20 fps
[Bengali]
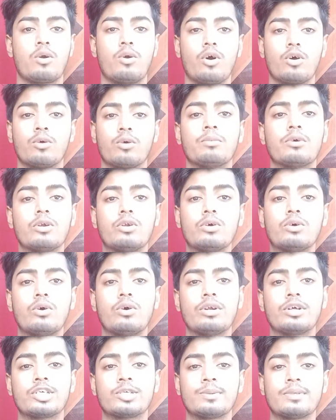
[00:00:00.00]
গরমকালেও
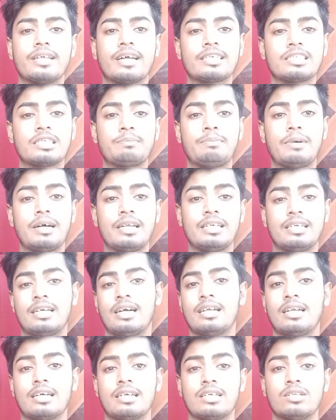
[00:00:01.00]
অনেক সময় দেখা যায় পানি
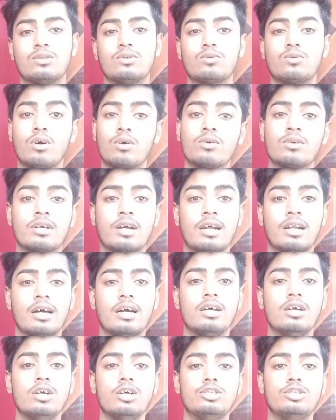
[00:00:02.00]
খায় না কিন্তু কখন খায় না